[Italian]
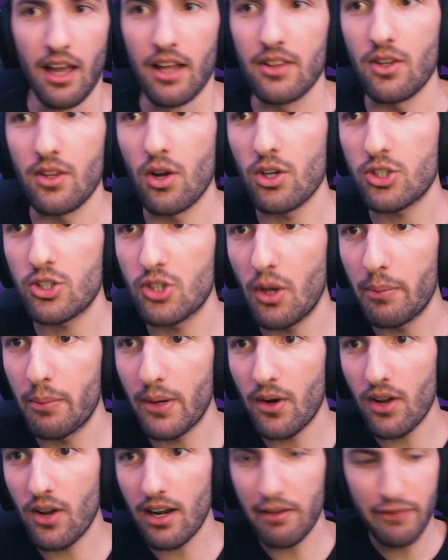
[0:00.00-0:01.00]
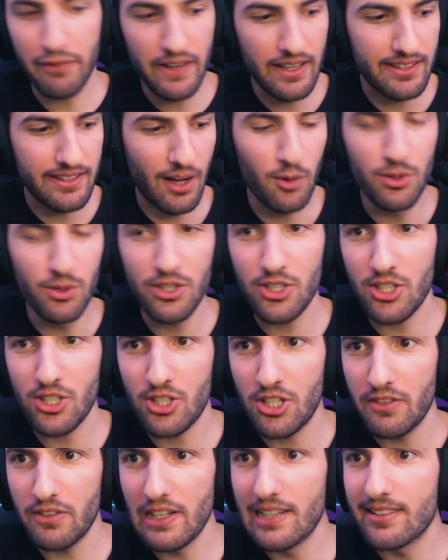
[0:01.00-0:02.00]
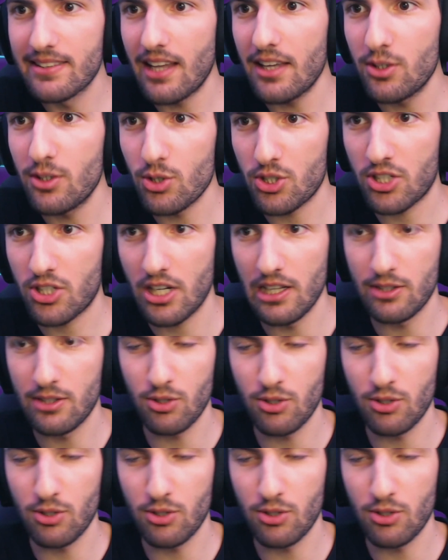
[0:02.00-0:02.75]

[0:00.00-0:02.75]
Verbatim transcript: Non lo so, però alla fine tra 11 ah, civiltà io ho scelto